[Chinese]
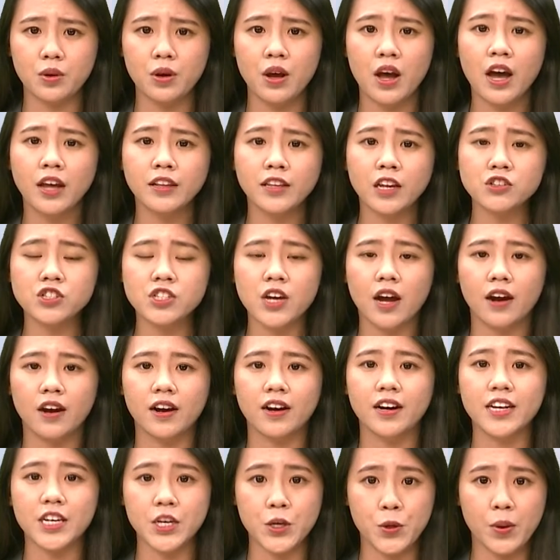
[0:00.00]
当场和
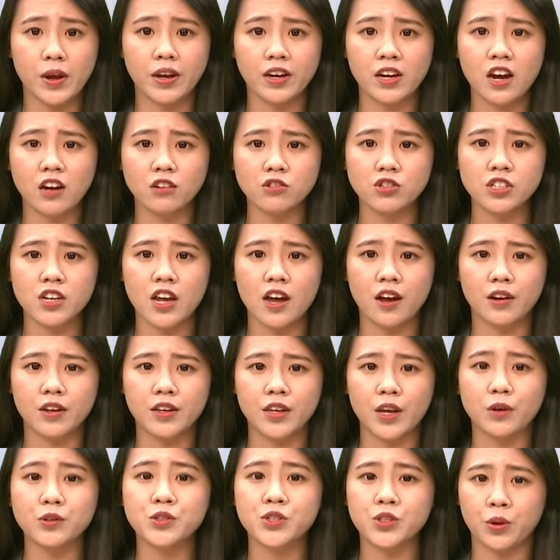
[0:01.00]
议员杠上，
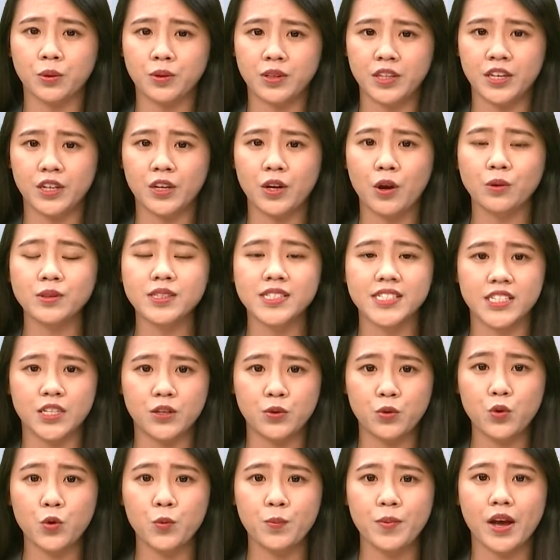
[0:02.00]
要求提供勤
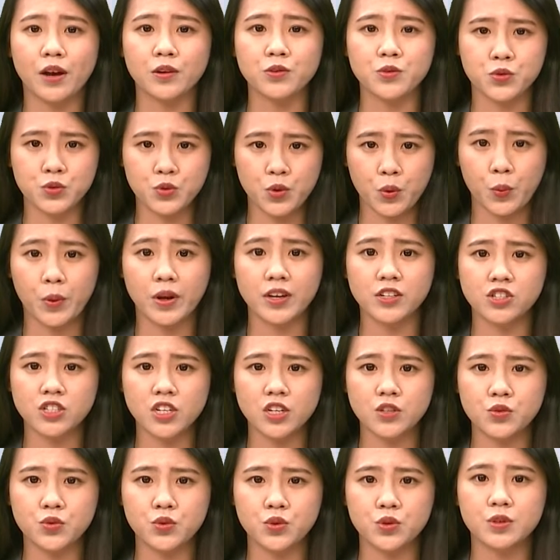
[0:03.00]
务表作为证
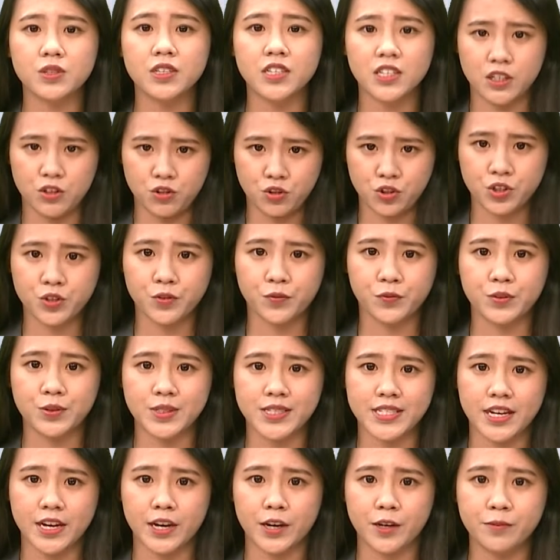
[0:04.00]
据，以示负
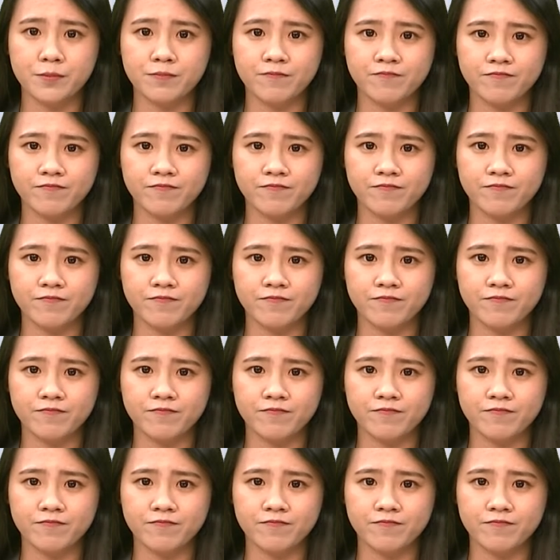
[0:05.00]
责。